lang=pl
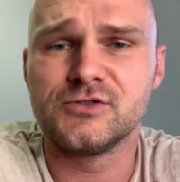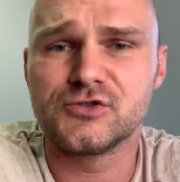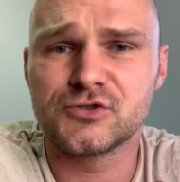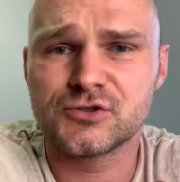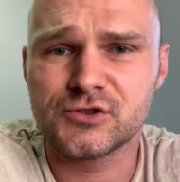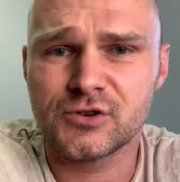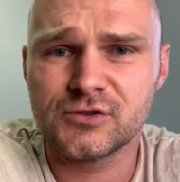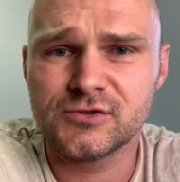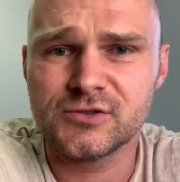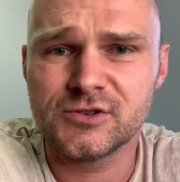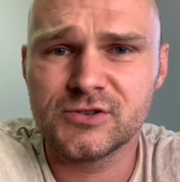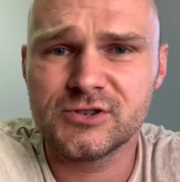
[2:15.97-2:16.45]

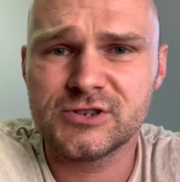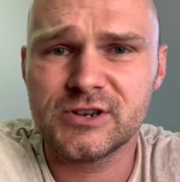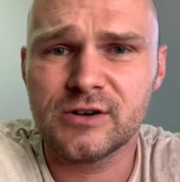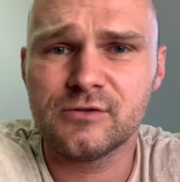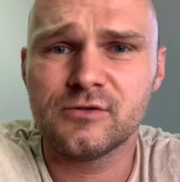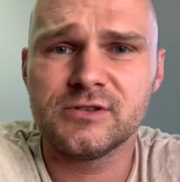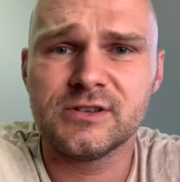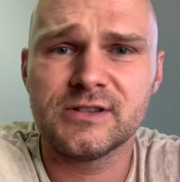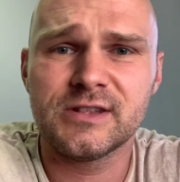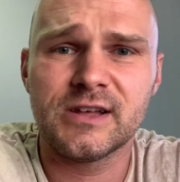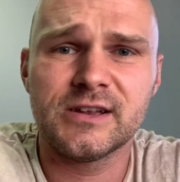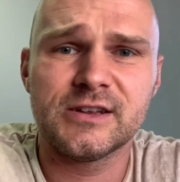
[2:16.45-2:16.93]
Żony
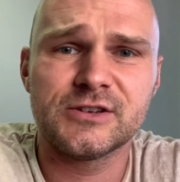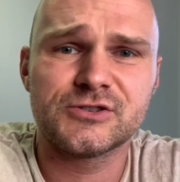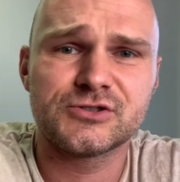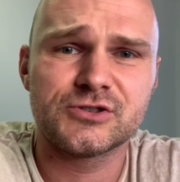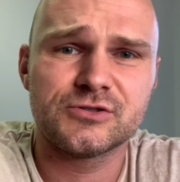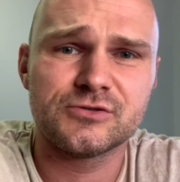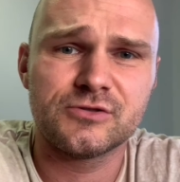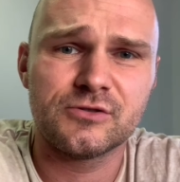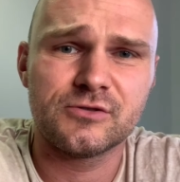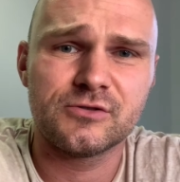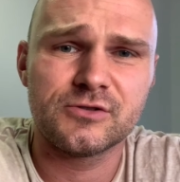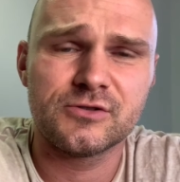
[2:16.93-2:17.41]
ciało nie
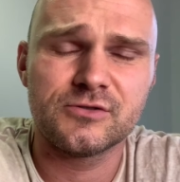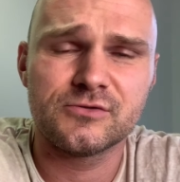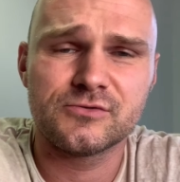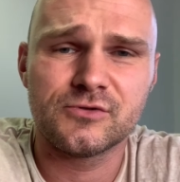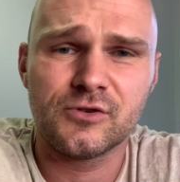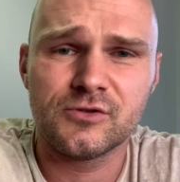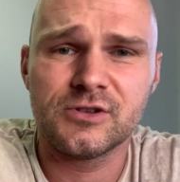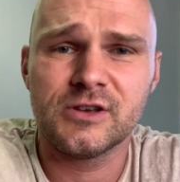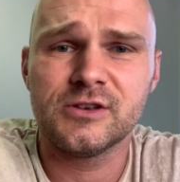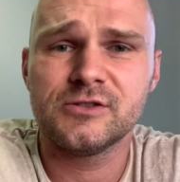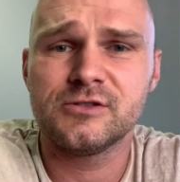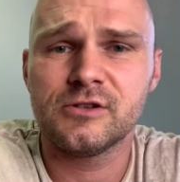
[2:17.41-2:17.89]
należy do,
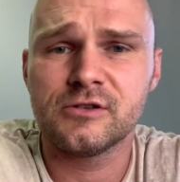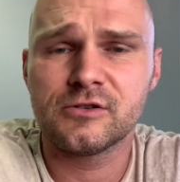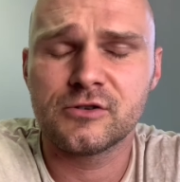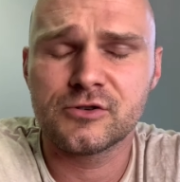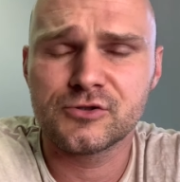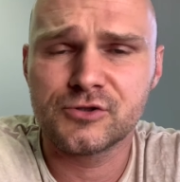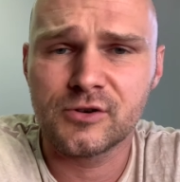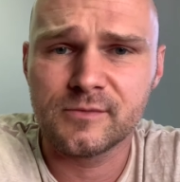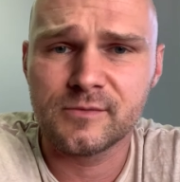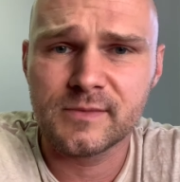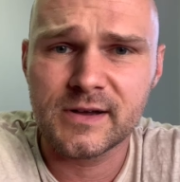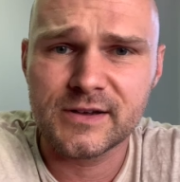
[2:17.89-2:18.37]
do niej, tylko
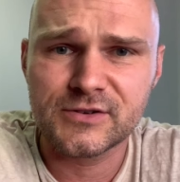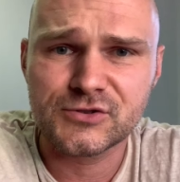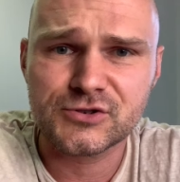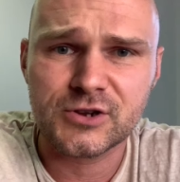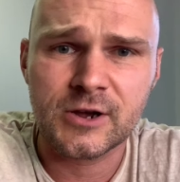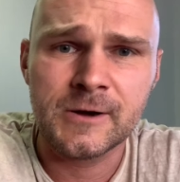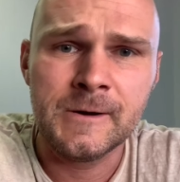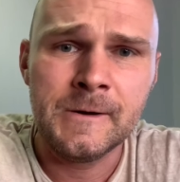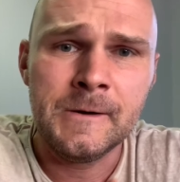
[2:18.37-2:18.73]
do męża.